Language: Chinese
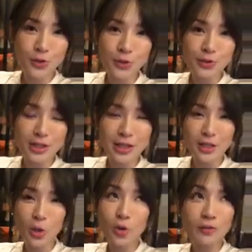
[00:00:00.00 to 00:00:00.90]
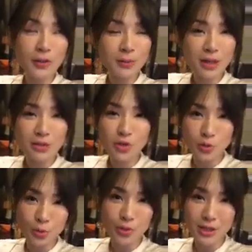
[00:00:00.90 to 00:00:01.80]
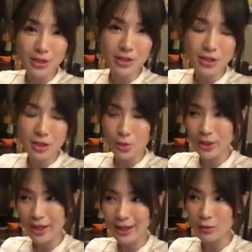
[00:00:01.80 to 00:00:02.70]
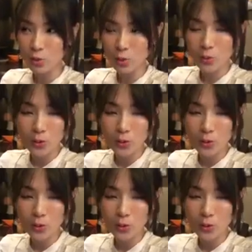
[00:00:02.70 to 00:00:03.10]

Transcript: 就是可以透过 VPN 直播这件事情有一点感动，